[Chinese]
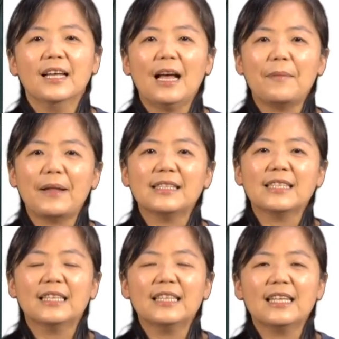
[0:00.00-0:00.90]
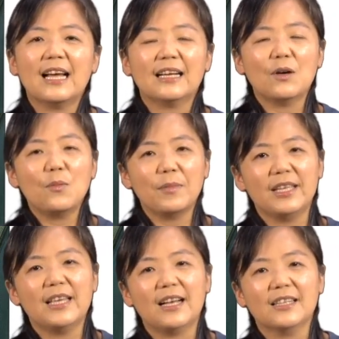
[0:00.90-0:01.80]
他们两姐弟呀，跟我们
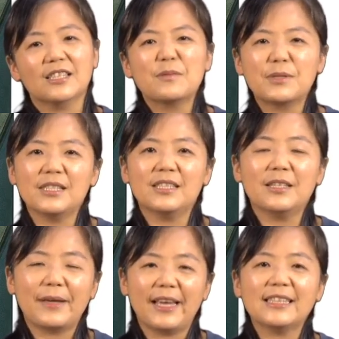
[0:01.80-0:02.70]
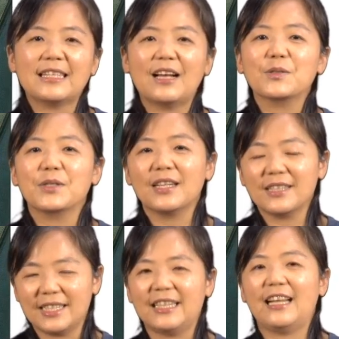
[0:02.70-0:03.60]
一样，是不是？你每天早上睡觉
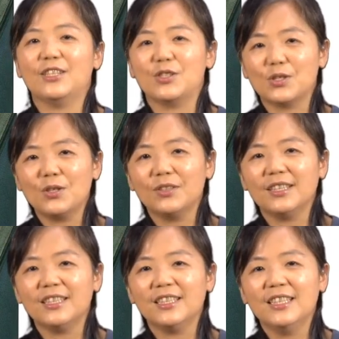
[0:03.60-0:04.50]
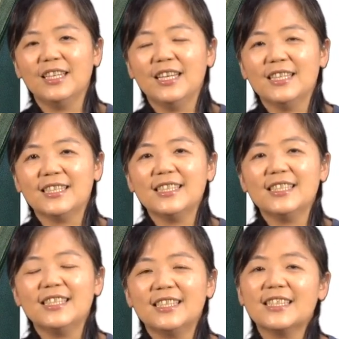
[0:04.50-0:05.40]
醒来的时候呢，
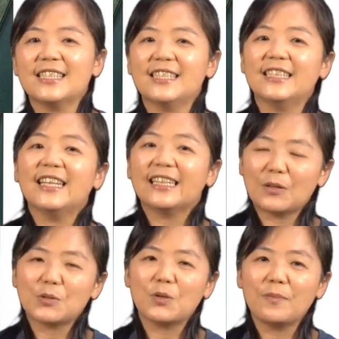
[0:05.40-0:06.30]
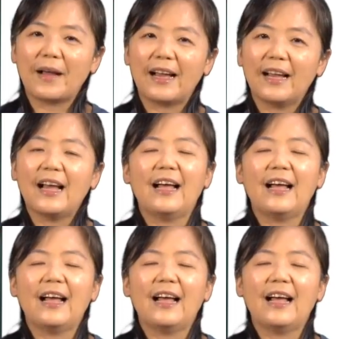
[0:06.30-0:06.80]
是自己定闹钟吗？